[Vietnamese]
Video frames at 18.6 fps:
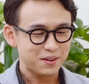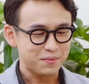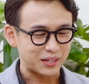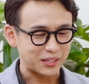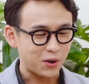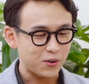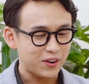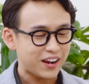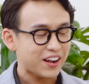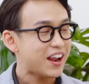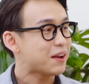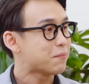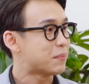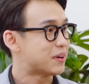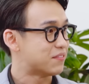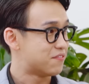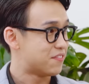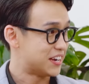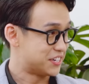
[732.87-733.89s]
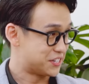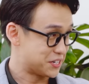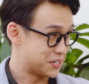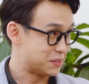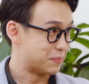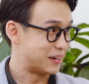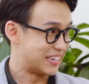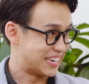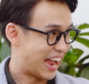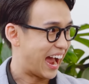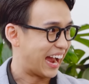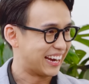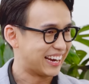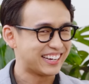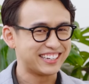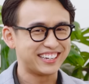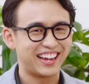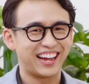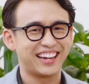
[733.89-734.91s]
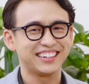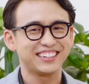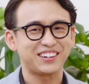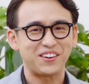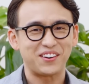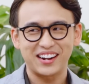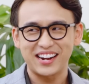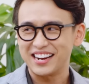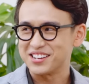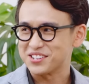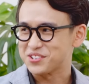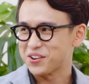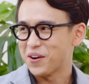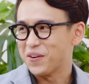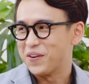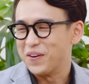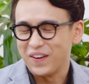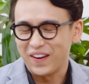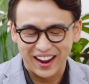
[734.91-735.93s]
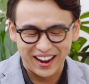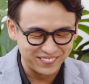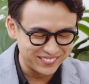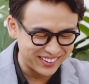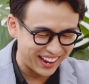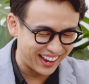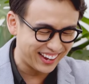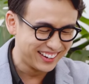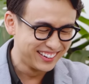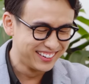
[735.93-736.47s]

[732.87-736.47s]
nhưng mà thôi cái đó là mình về trường mình dạy anh nha, còn ở đây là show của em nha.